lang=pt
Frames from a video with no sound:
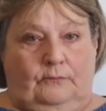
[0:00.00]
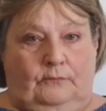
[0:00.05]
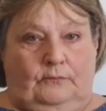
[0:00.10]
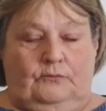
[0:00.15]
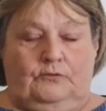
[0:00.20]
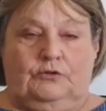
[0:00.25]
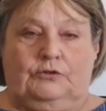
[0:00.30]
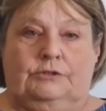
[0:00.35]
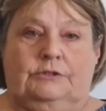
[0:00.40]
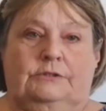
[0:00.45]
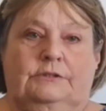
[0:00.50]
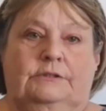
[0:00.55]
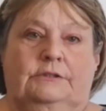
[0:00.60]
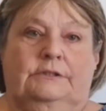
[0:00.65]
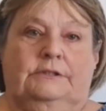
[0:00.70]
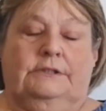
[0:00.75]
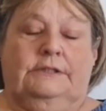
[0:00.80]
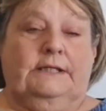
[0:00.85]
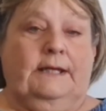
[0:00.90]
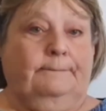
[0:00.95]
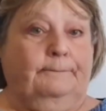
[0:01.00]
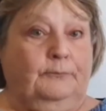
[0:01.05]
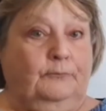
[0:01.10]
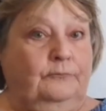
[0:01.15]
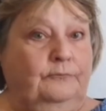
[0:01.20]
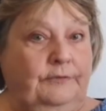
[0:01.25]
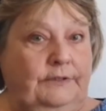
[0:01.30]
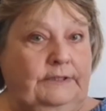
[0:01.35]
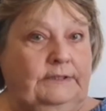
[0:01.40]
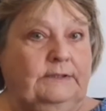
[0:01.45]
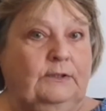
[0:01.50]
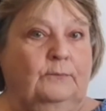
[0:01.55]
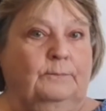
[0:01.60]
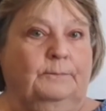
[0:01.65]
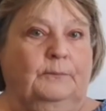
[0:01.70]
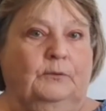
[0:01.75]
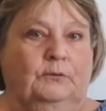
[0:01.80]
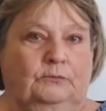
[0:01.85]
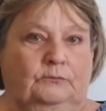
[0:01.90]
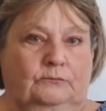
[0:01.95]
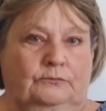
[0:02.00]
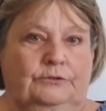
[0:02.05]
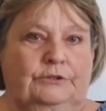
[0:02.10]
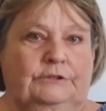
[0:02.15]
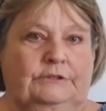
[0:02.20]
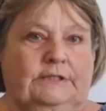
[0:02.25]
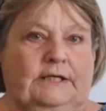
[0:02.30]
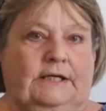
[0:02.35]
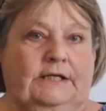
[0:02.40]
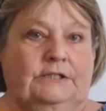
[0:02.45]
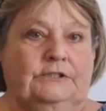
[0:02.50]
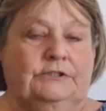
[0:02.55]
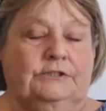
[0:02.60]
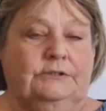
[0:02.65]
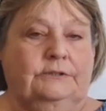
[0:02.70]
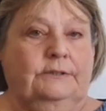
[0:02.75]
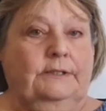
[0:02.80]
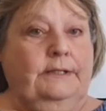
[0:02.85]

Costa e aproveito a oportunidade